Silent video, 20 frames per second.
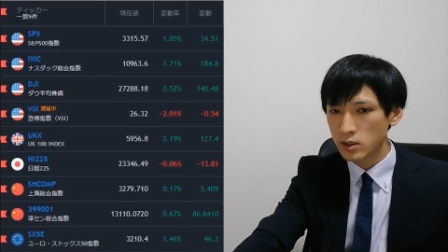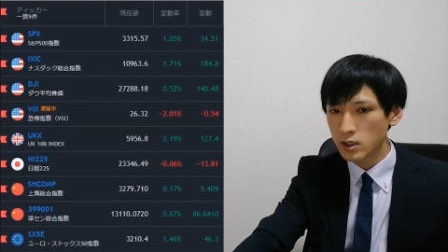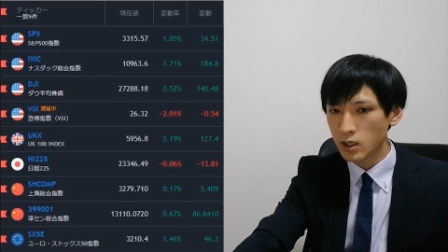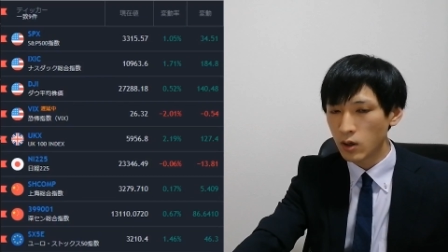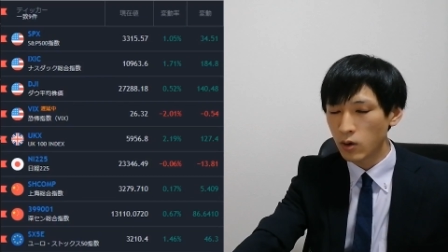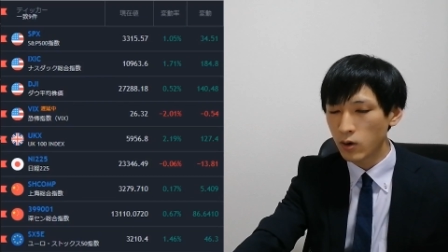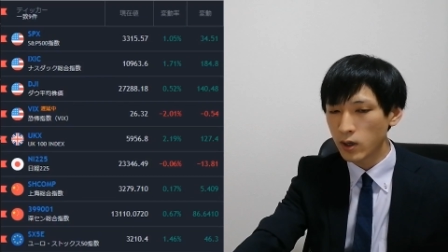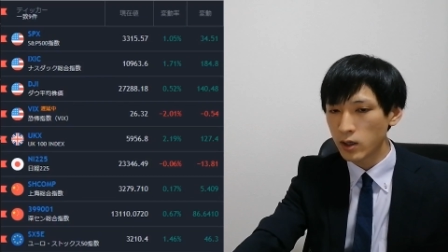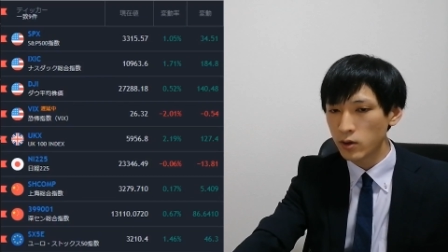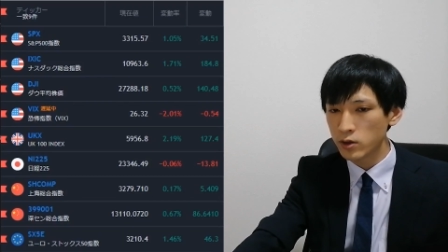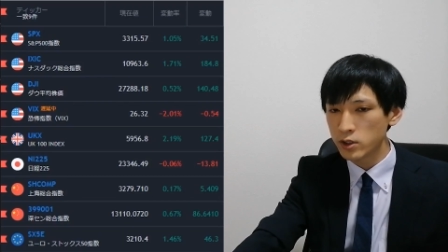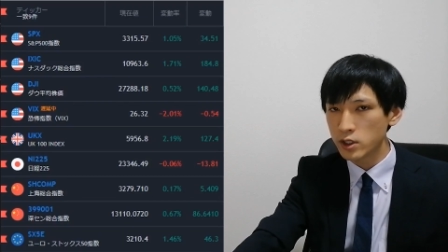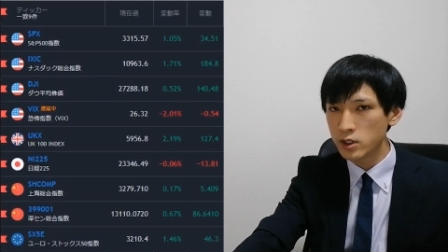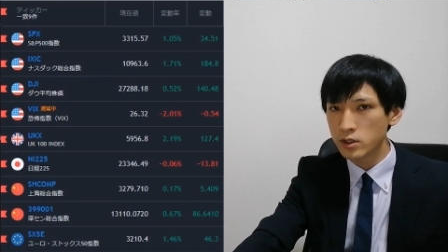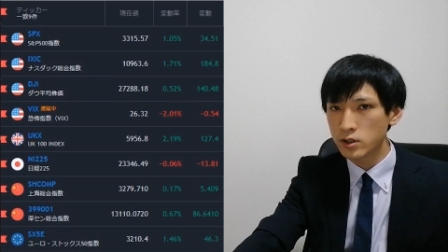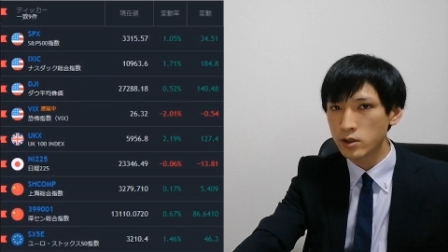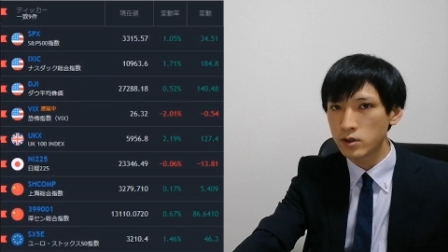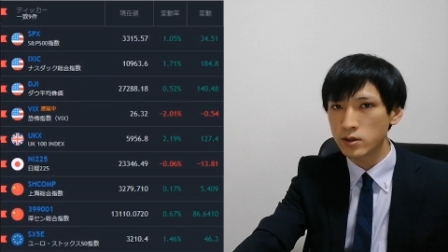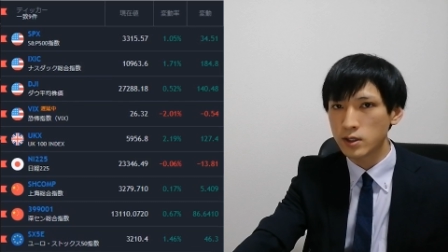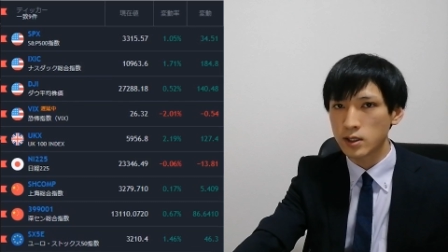じゃあ他の指
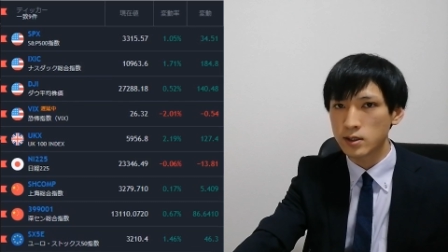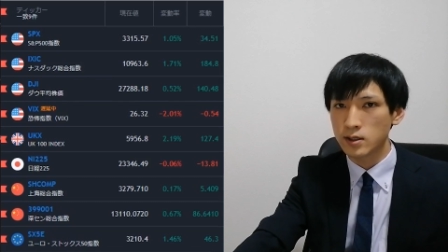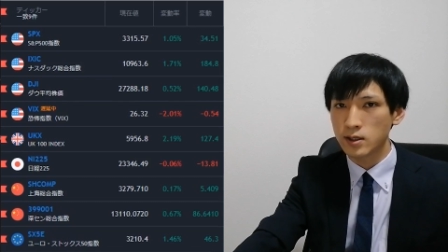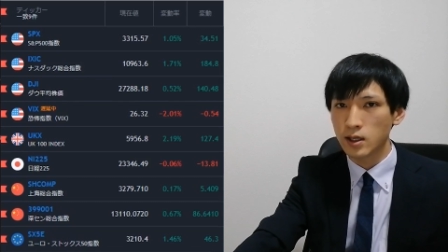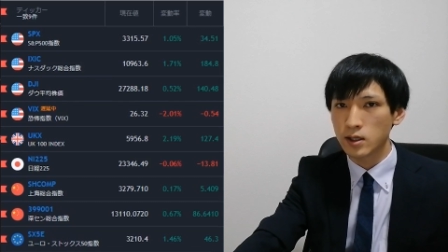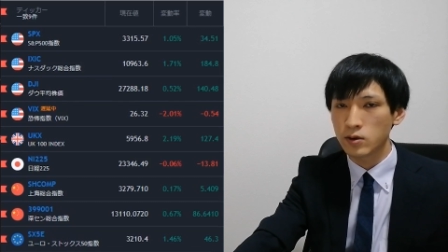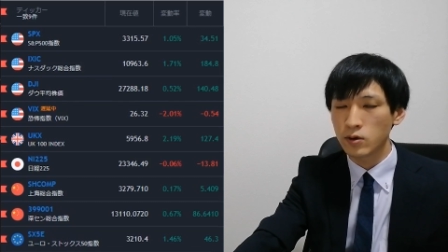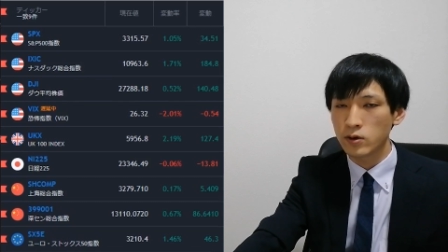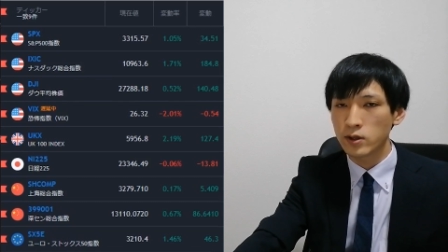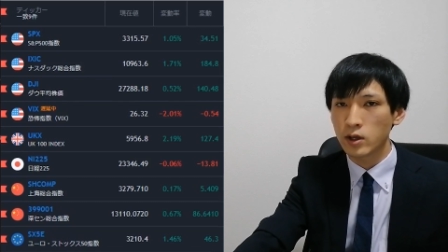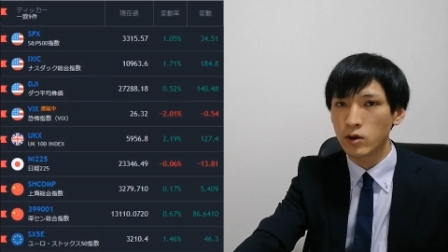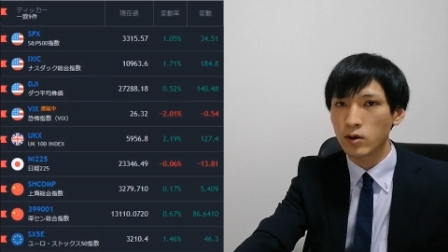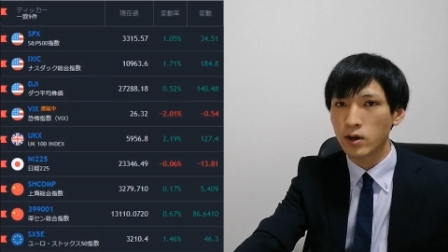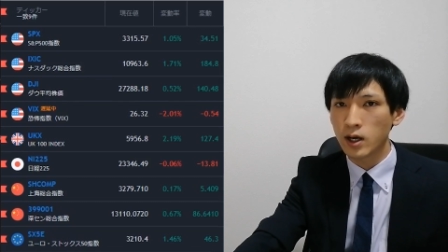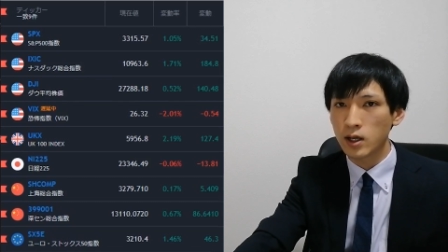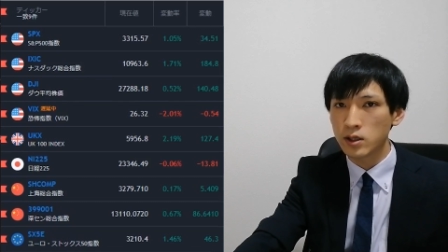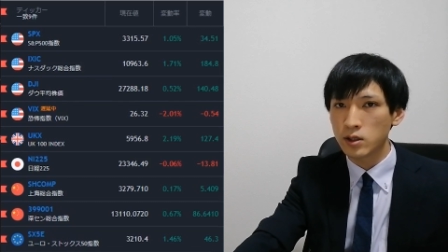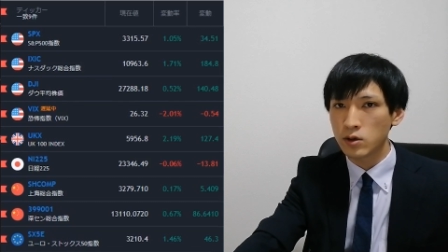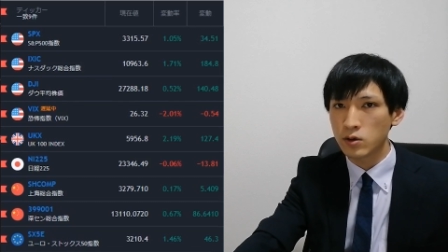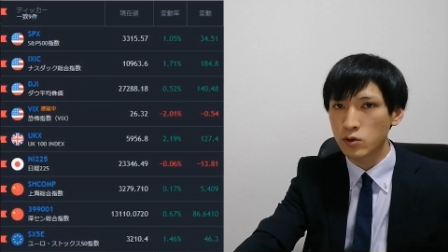数ですね、どうなの
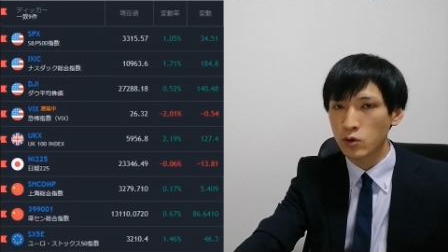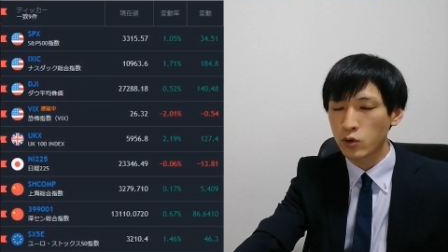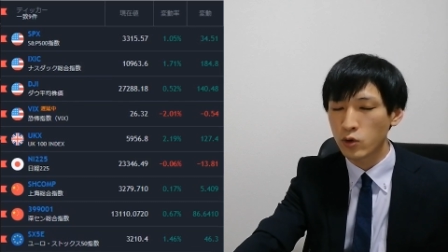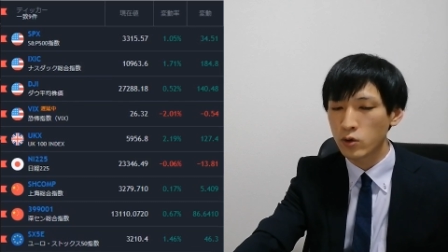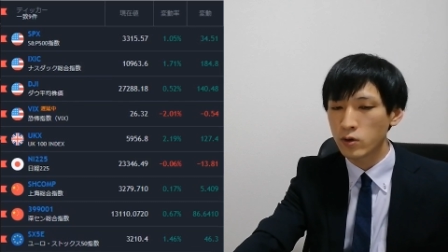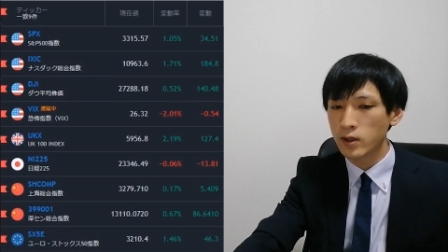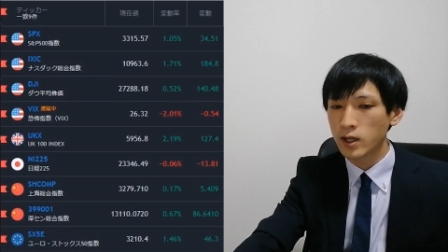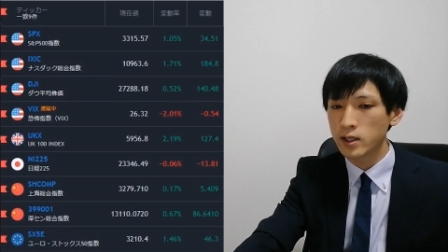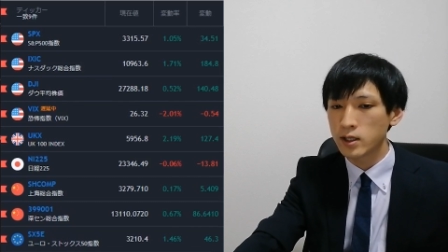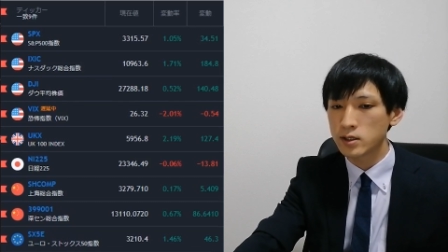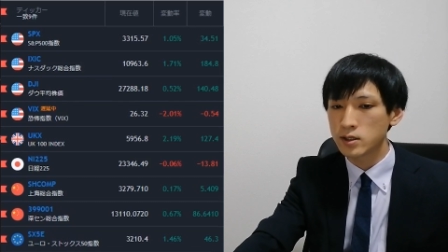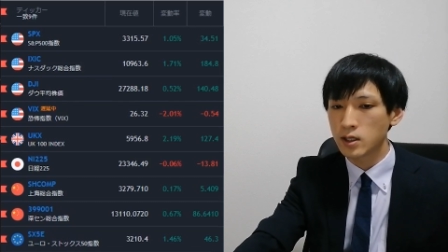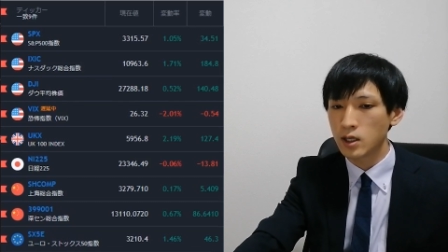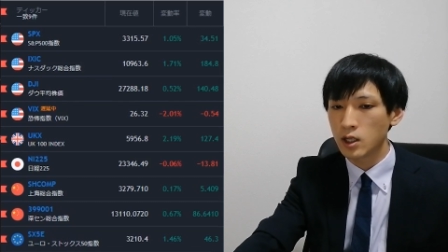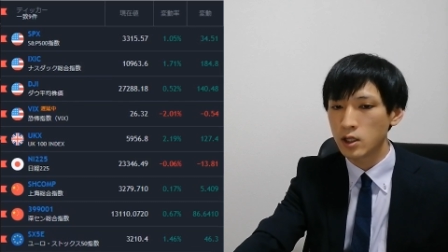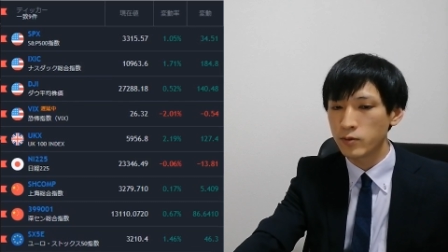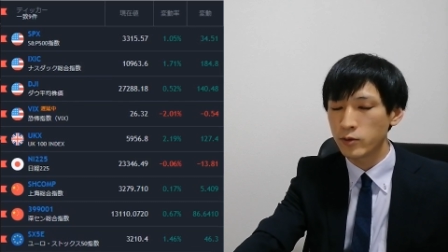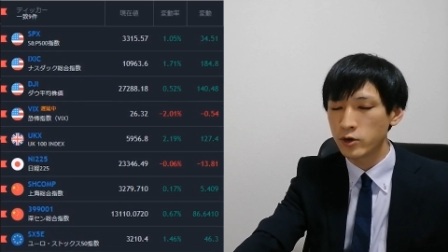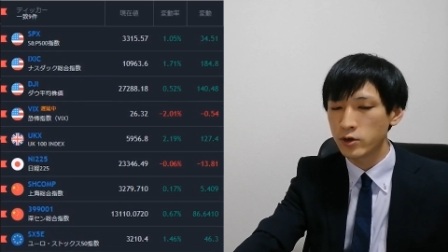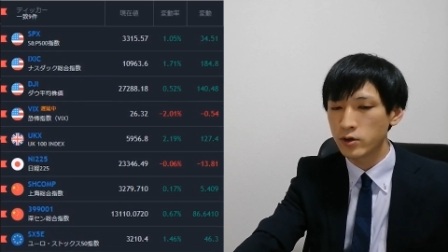かっていうところなんですけ
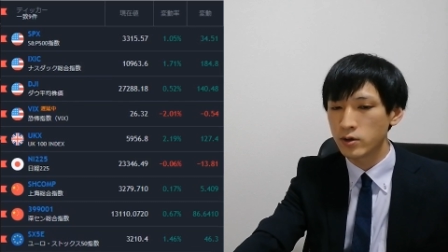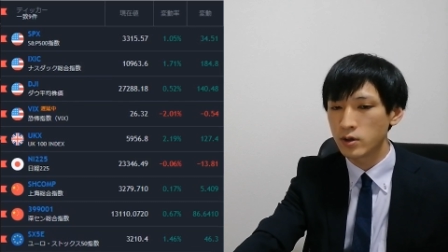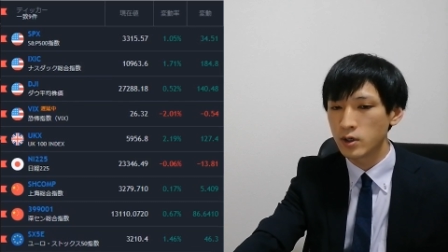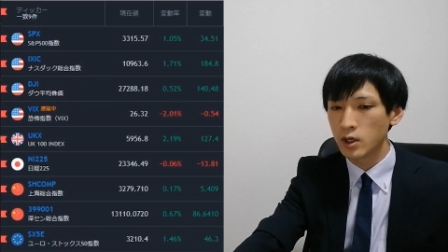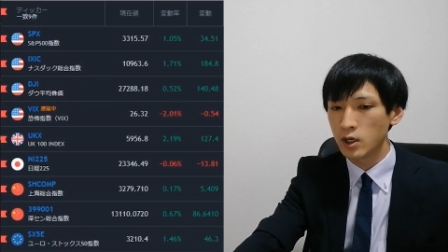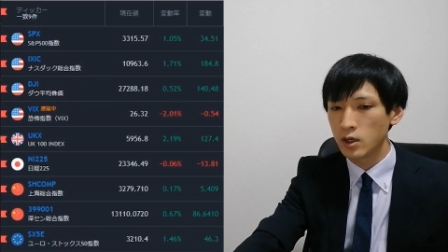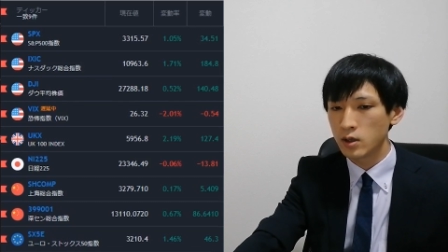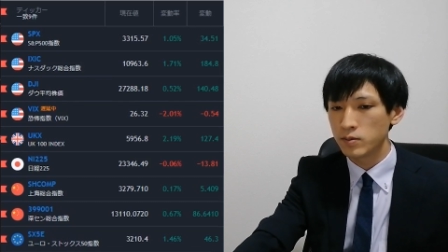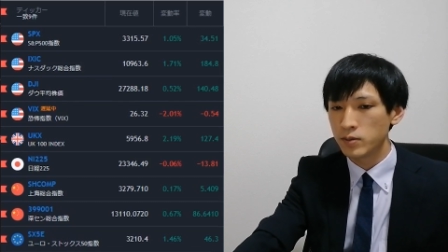れども、